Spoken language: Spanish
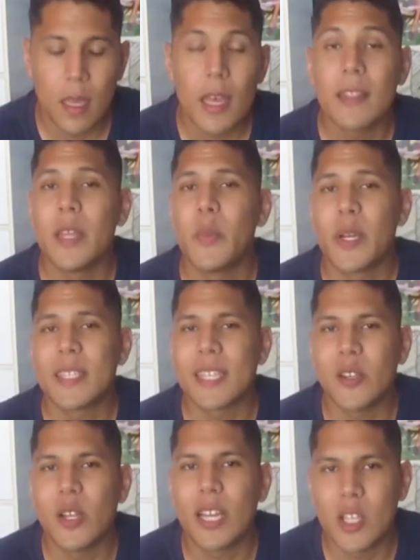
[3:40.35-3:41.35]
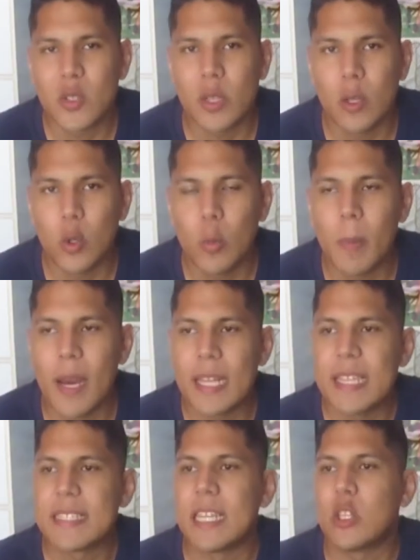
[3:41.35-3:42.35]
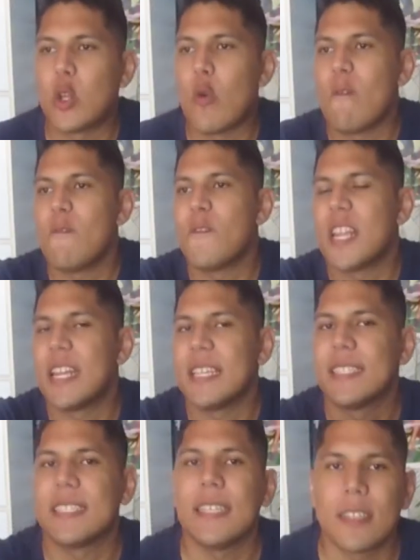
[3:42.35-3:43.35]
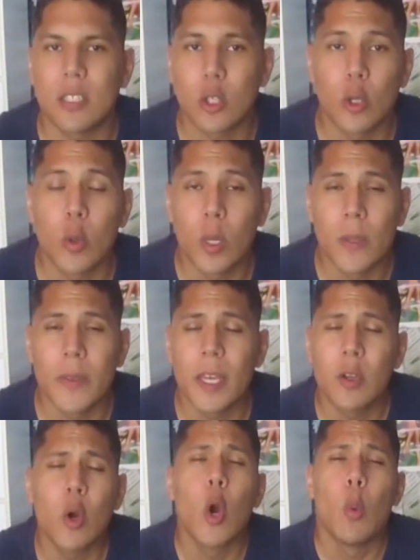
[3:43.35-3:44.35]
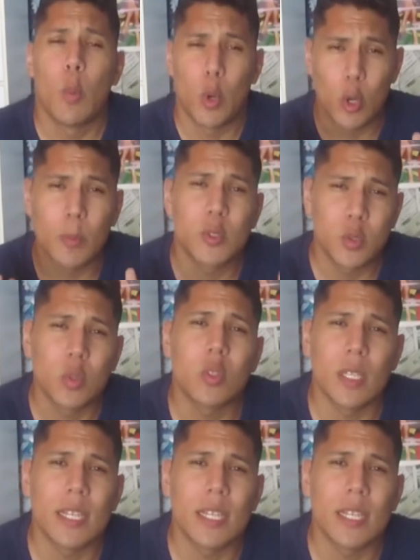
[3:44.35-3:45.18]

Después que salió el caso a la luz, Paris desató un frenesí entre todos los bolivianos por lo absurdo del